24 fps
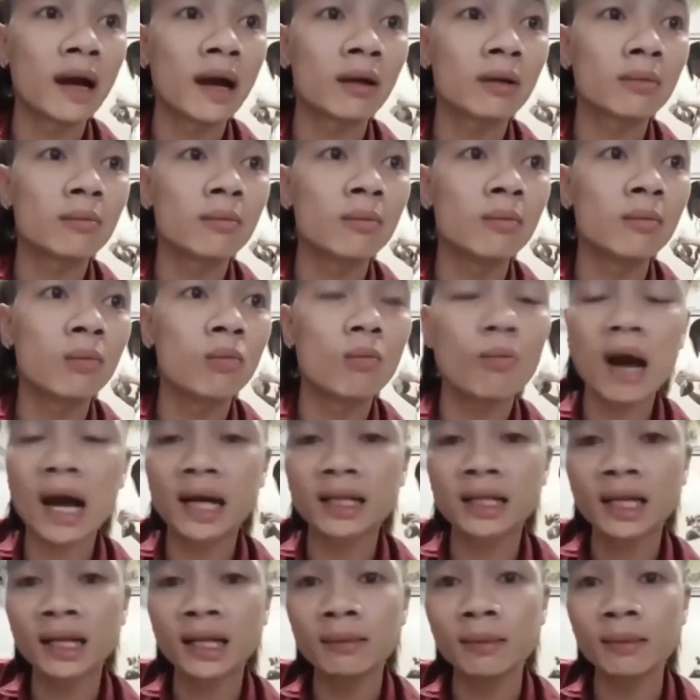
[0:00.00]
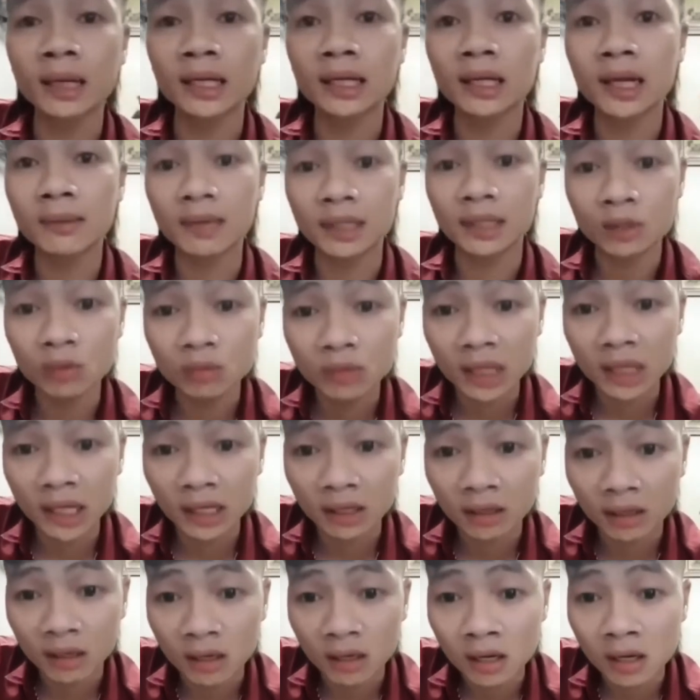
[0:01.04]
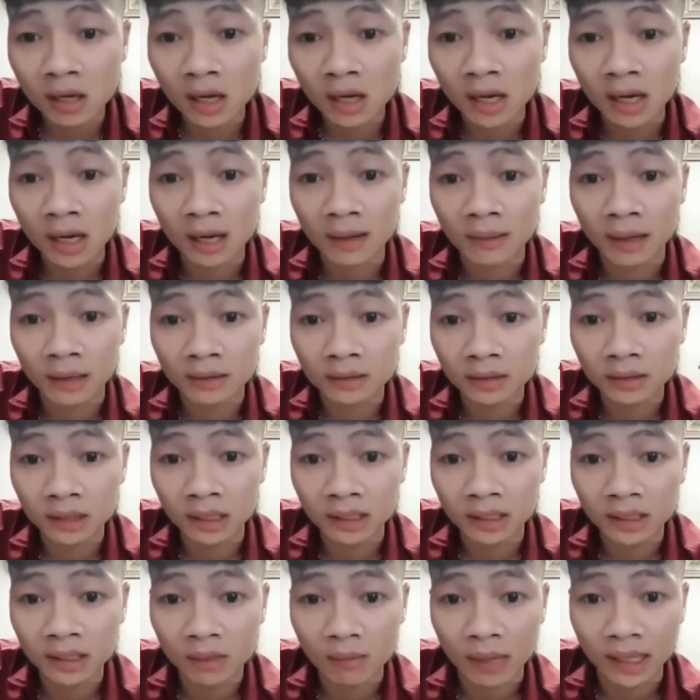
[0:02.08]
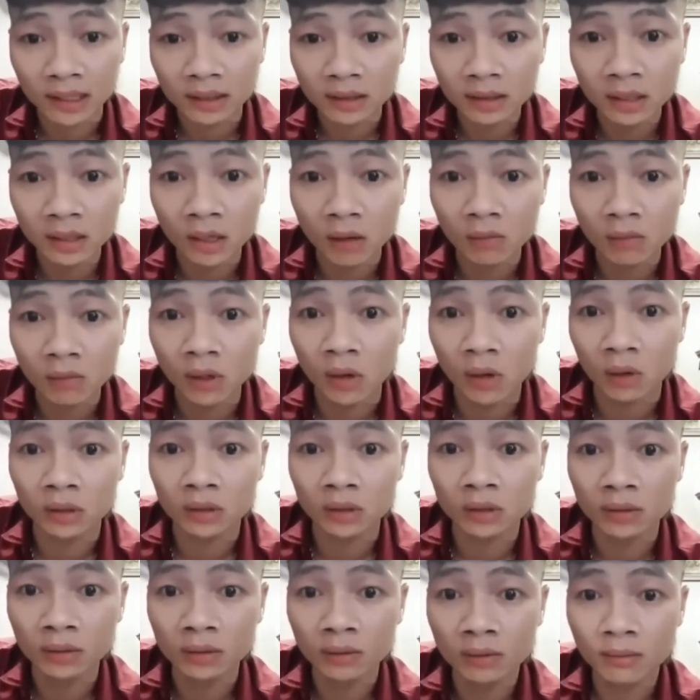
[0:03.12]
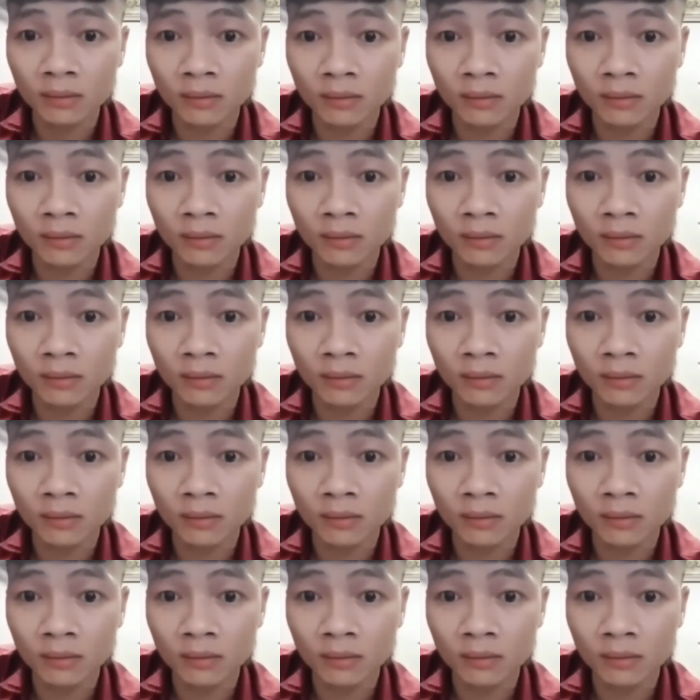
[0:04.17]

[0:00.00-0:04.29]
nó vào ba tết bảnh lên bảnh chúc tết nó nó, nó lại bảo nhìn tóc bảnh như lồng lồn